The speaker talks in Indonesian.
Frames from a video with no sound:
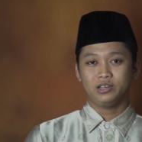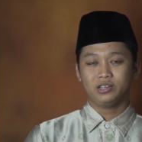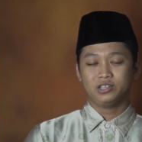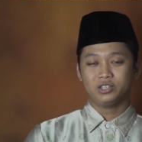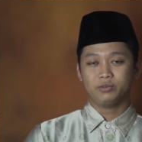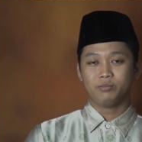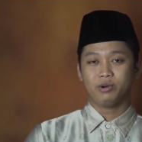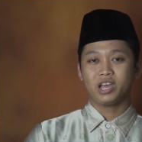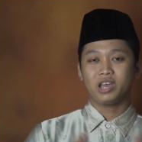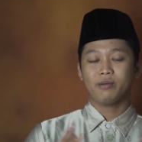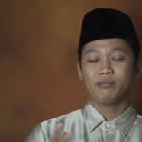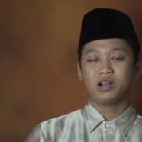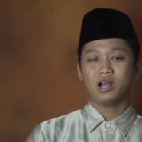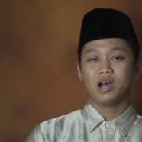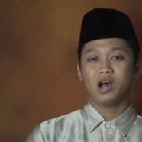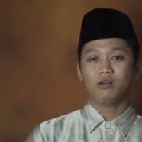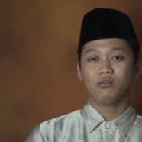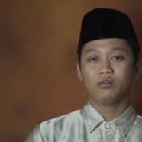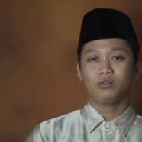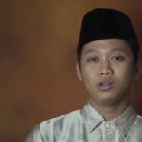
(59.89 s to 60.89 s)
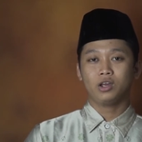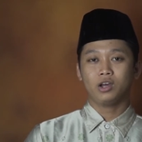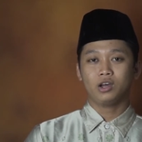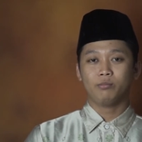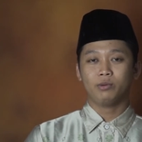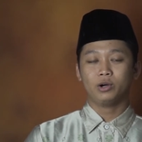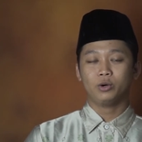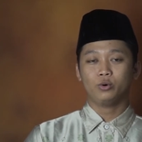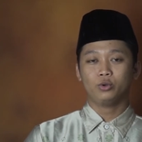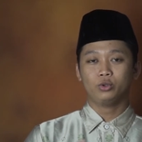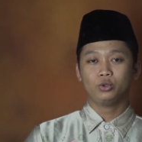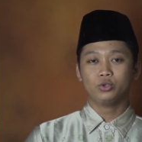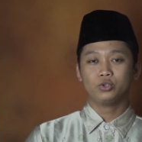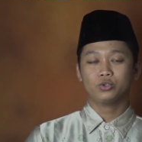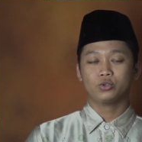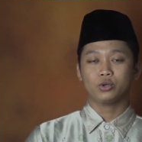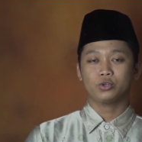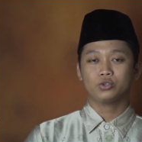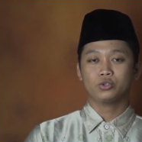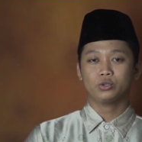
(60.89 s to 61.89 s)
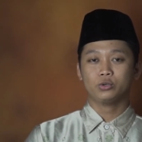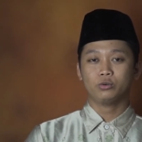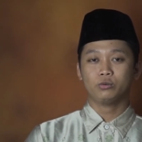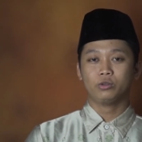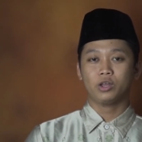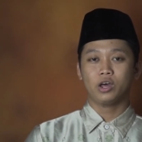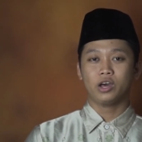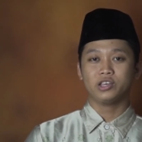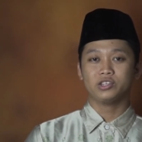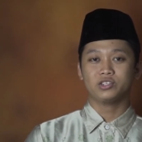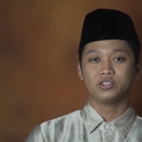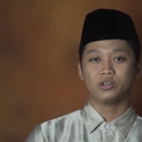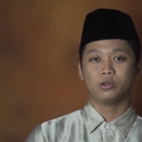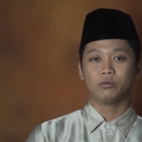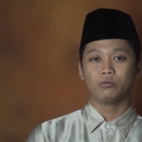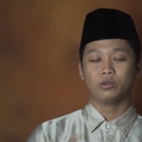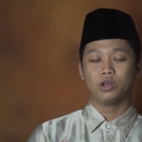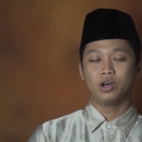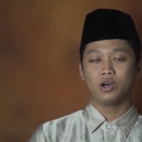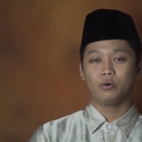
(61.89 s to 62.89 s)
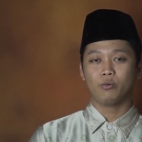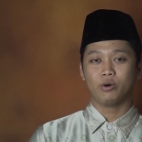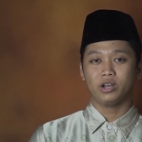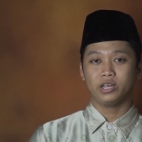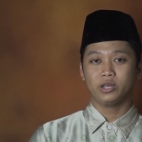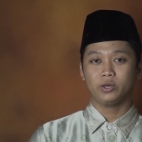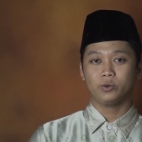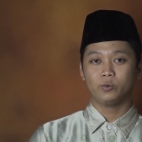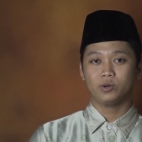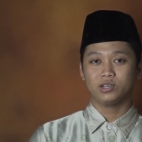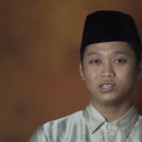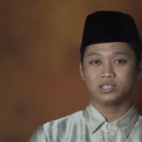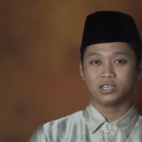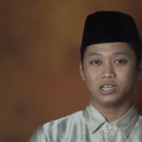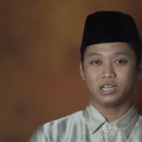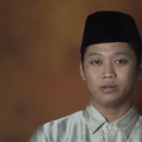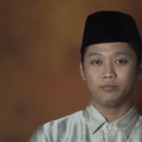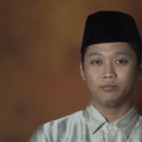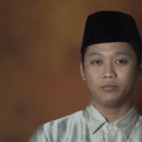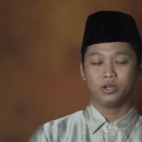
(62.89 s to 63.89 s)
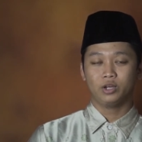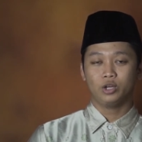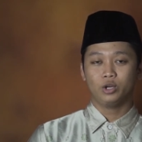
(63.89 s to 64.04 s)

Sebagaimana Allah mengutus Rasulullah SAW